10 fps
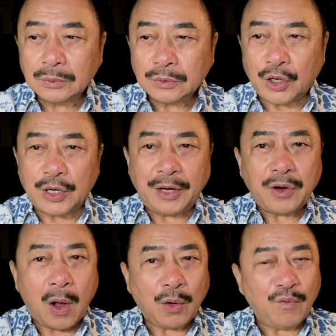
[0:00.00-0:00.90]
thì anh
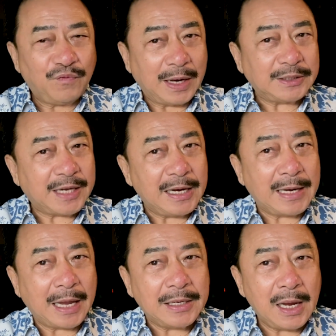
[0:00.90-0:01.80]
họ cũng phải xây
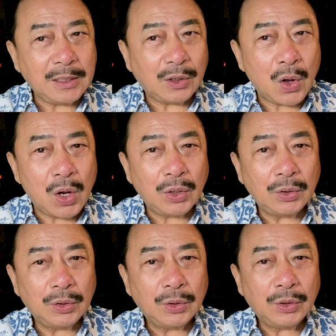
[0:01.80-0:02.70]
lại vớt con.
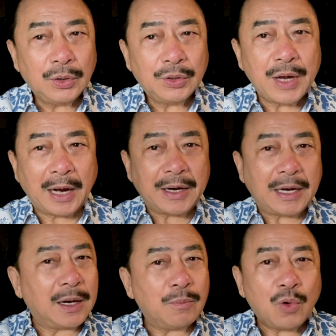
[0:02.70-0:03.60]
Đằng này
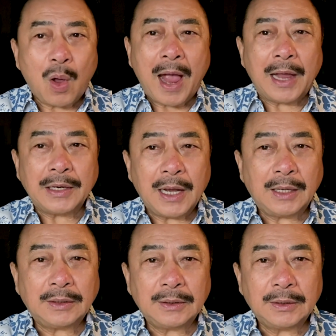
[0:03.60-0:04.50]
không có ai hết.
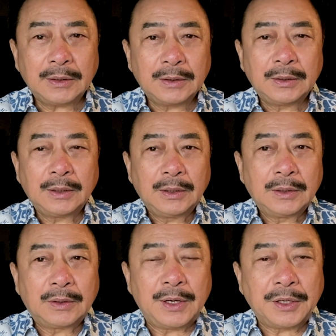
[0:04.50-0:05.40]

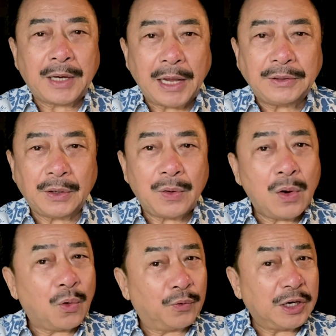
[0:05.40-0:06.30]
Cho nên kể từ đó
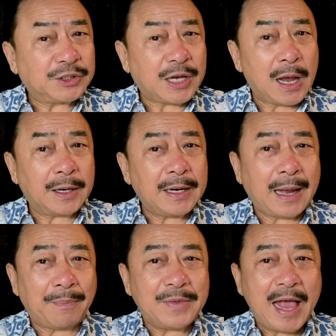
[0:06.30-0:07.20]
con rất sợ cái
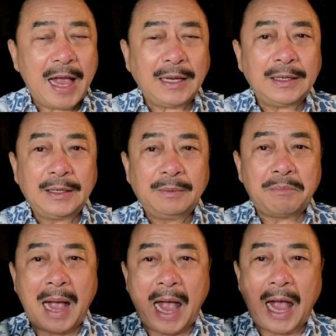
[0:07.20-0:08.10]
cảm giác
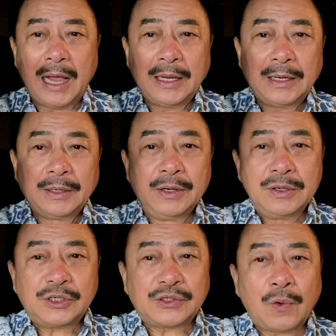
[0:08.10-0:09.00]
mà nước
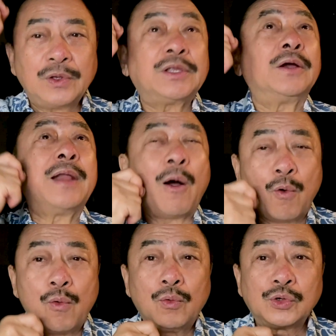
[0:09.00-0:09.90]
xối từ
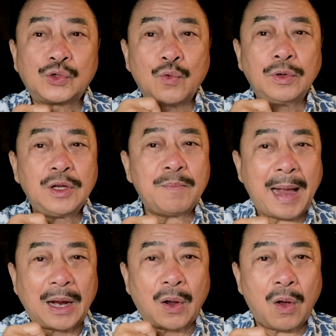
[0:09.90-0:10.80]
đầu xuống dưới mặt
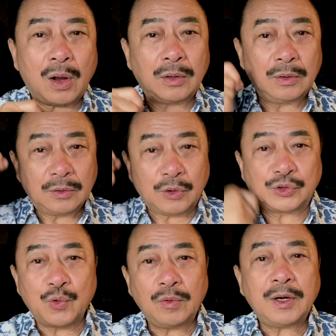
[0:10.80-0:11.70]
con rồi
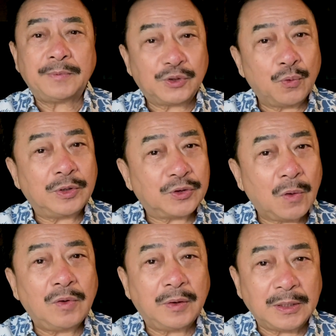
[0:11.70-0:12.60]
xuống xuôi số
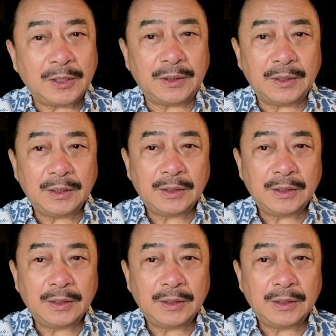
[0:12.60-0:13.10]
lên người.